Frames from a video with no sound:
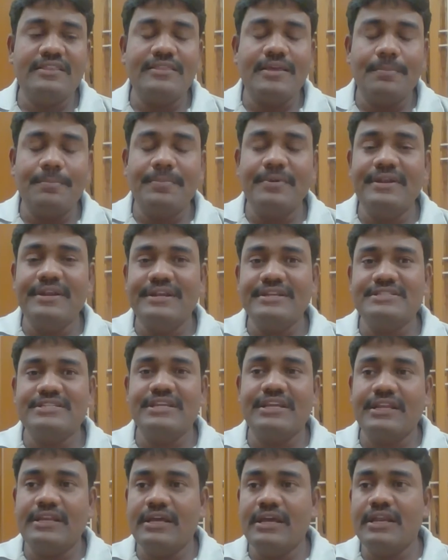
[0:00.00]
தப்புன்னு
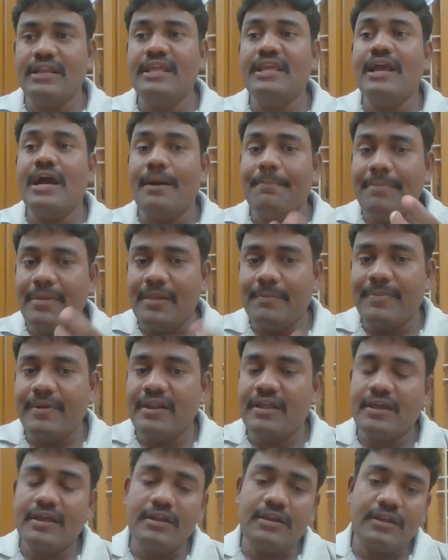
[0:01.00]
நினச்சிங்கன்னா நீங்கள் அப்பீல்
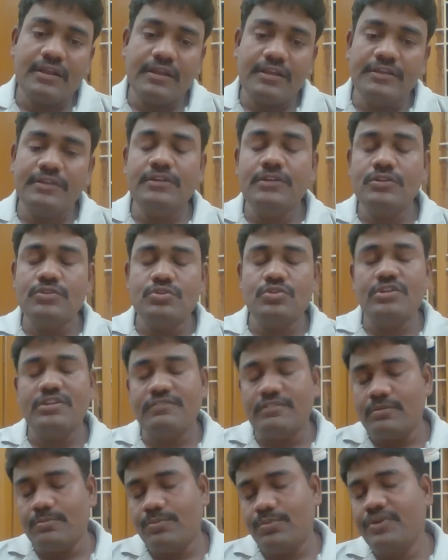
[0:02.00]
பண்ணுங்கன்னு இருக்கு ஸோ
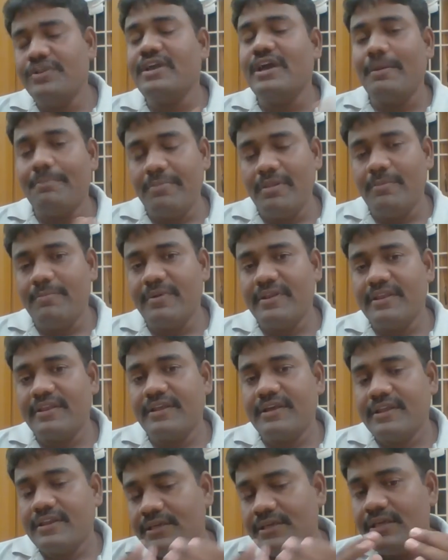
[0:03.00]
இவர் போய் அப்பீல்
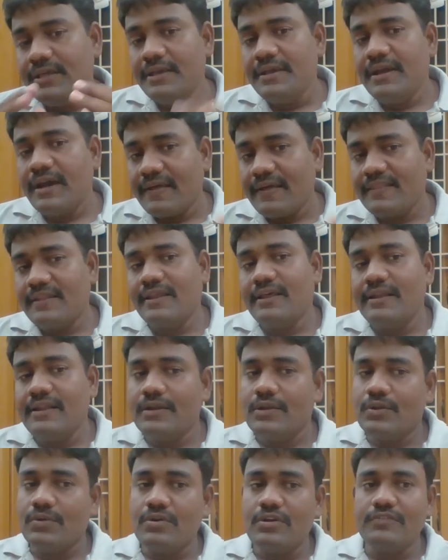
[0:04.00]
பண்ணியிருக்காரு அதனால்
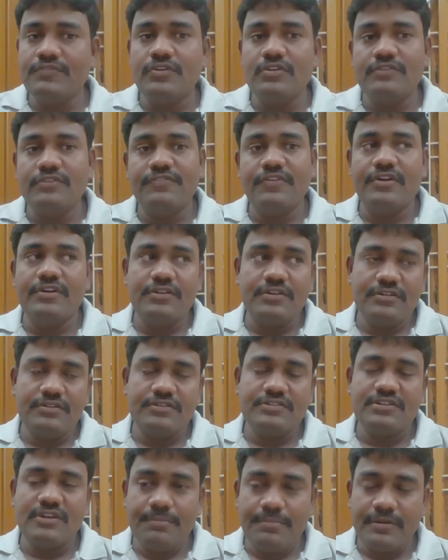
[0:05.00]
டுவெண்ட்டி ஃபோர் டு ஃபார்ட்டி எயிட்
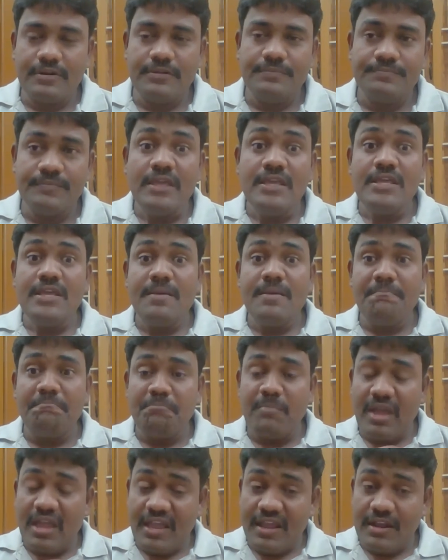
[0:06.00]
ஹவர்ஸ்க்கு அப்புறம்
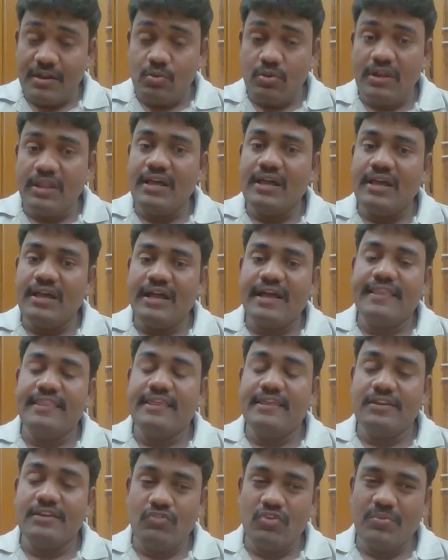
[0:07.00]
மேனுவலாக
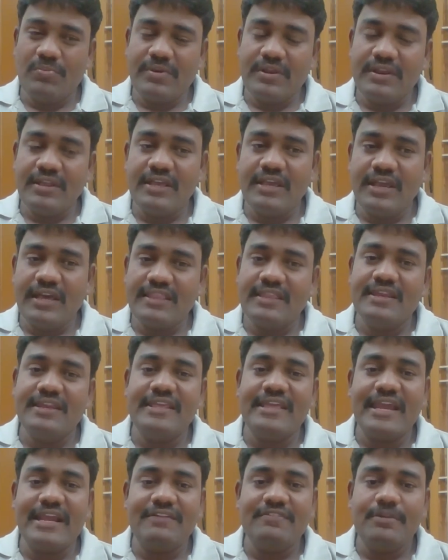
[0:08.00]
அதை ரிவ்யூ பண்ணி அதை
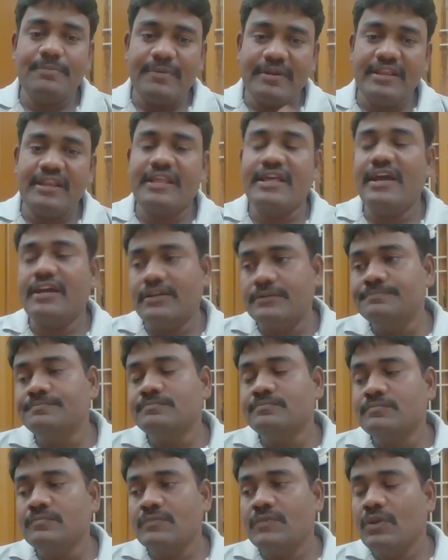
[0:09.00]
ரீஆக்டிவேட் பண்ணியிருக்காங்க
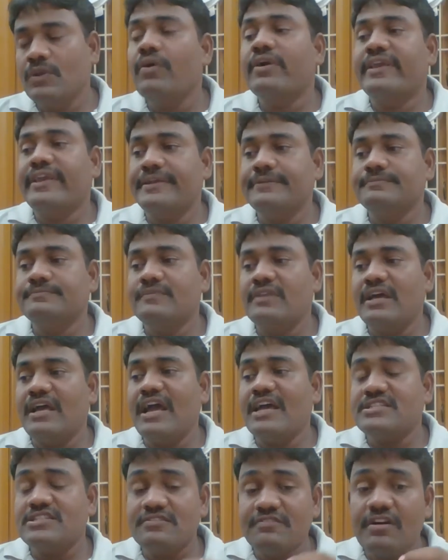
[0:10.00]
ஓகே
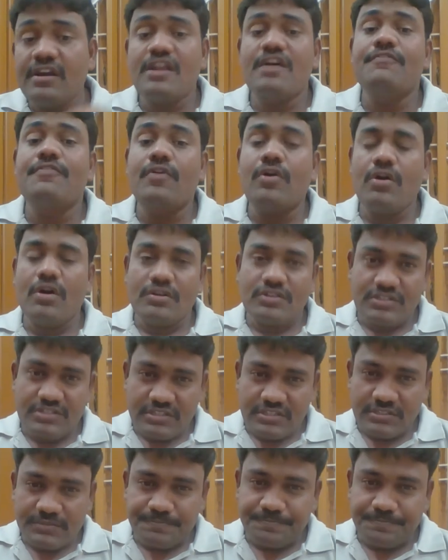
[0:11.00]
ஆஸ் அ வேர்ட் ஆஃப் காஷன்